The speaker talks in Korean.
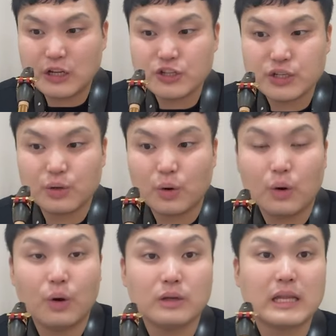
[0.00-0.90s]

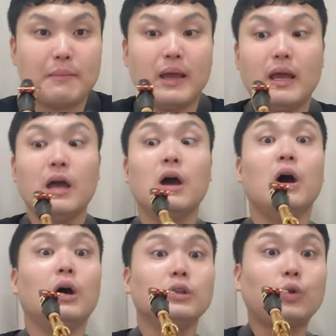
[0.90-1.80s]
해주시고 그 다음에
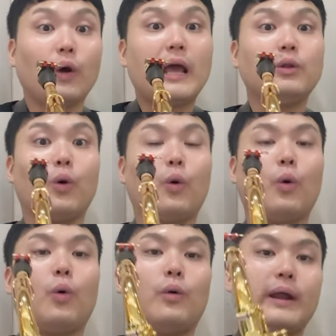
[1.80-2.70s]

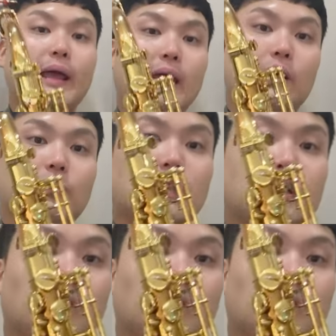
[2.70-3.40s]
도레도 레 어떻게